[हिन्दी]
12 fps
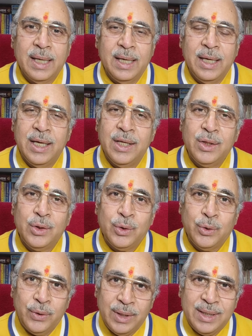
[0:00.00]
के लिए
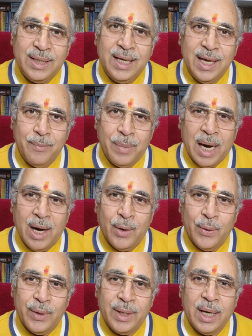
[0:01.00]
द्वितीय
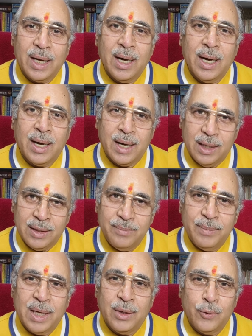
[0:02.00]
भाव
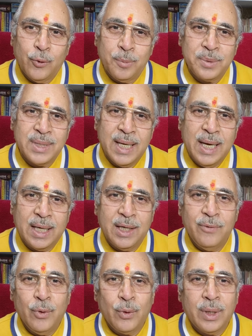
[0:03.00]
नकारात्मक रूप से
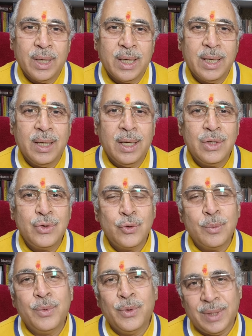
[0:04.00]
एक्टिव होकर के
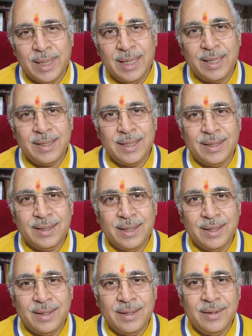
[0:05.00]
अशुभ होने लग
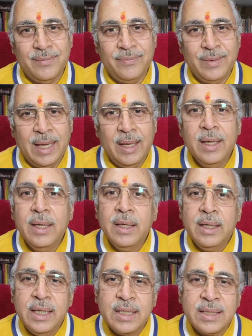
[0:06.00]
जाता
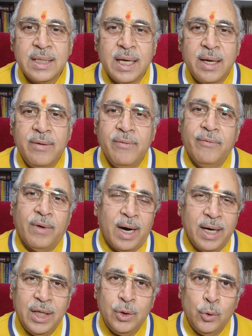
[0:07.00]
है इससे
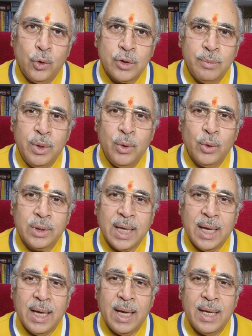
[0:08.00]
वाणी दोष भी
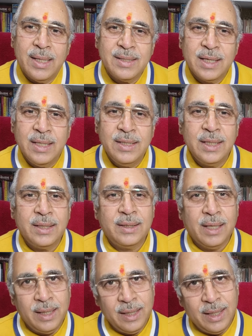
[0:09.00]
होता है संचित
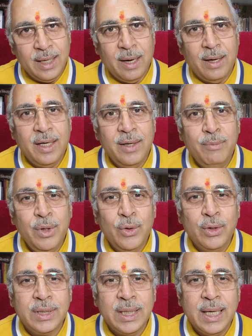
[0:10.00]
धन की हानि भी
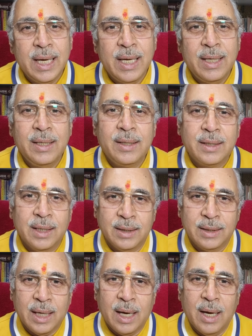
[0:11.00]
होती है
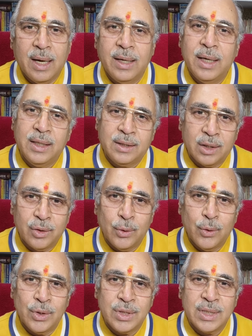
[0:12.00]
निर्धनता नेत्र
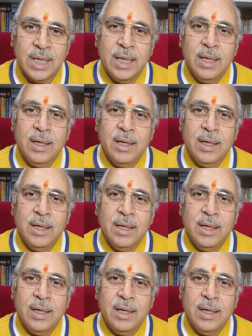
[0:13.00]
दोष